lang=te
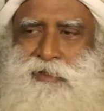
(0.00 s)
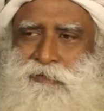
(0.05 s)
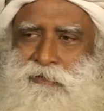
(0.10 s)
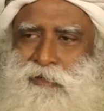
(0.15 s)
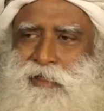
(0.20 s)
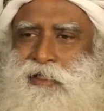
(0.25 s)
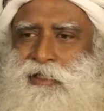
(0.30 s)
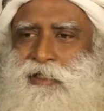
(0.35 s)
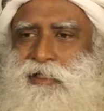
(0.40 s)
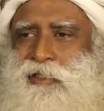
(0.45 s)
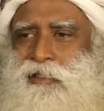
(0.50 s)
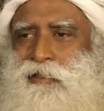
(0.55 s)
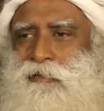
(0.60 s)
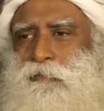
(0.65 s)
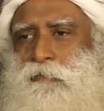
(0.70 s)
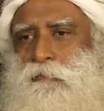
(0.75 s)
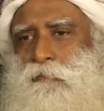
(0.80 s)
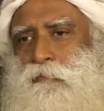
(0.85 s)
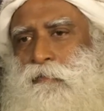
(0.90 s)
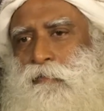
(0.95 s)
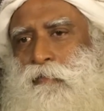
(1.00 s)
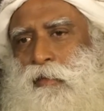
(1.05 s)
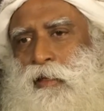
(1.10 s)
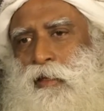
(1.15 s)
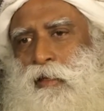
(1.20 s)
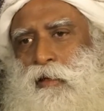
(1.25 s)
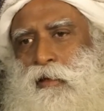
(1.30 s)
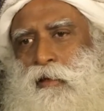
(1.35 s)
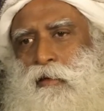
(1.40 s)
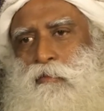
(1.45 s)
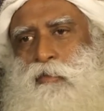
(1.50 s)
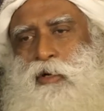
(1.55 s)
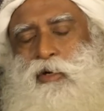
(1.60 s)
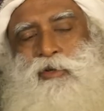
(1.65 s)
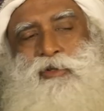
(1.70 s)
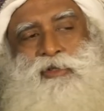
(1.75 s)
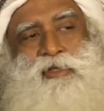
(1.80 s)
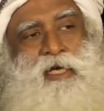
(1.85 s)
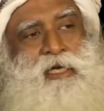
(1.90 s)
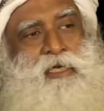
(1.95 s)
ఏదో నిర్ణయించారు
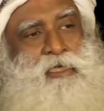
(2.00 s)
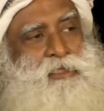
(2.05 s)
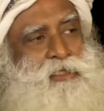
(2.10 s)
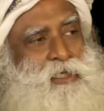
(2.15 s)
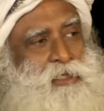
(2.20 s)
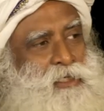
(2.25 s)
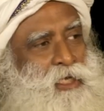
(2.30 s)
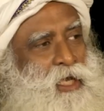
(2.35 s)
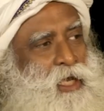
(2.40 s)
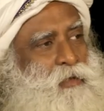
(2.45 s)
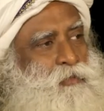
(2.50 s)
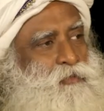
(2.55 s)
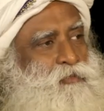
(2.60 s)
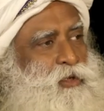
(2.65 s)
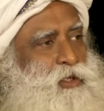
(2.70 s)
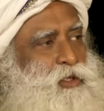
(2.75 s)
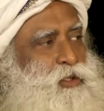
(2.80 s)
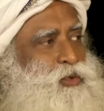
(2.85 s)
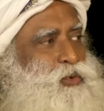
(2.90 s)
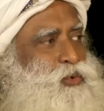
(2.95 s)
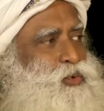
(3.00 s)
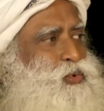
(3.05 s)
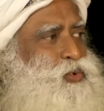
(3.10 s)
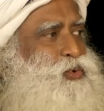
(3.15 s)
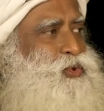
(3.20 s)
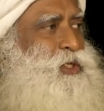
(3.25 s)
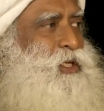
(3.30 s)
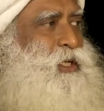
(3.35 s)
ఎందుకంటే ఆ సమయంలోనే అతిపెద్ద